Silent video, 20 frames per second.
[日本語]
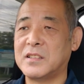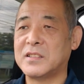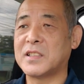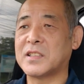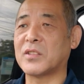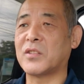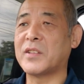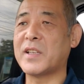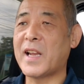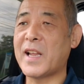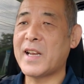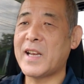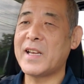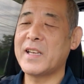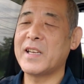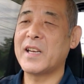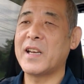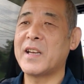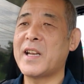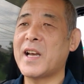で、そんな
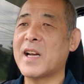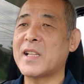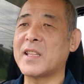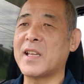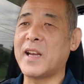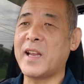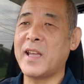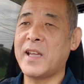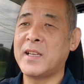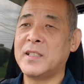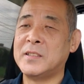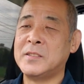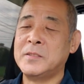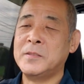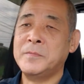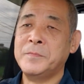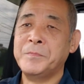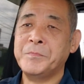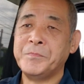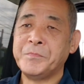中でね、
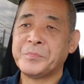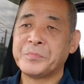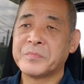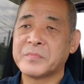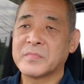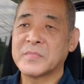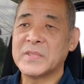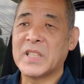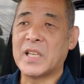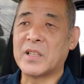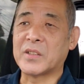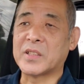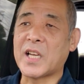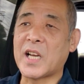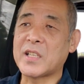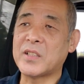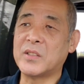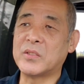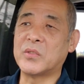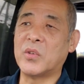あの、
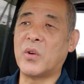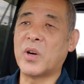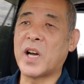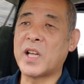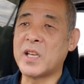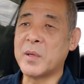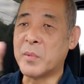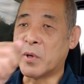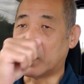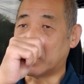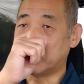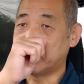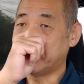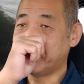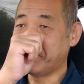さっきの動画でも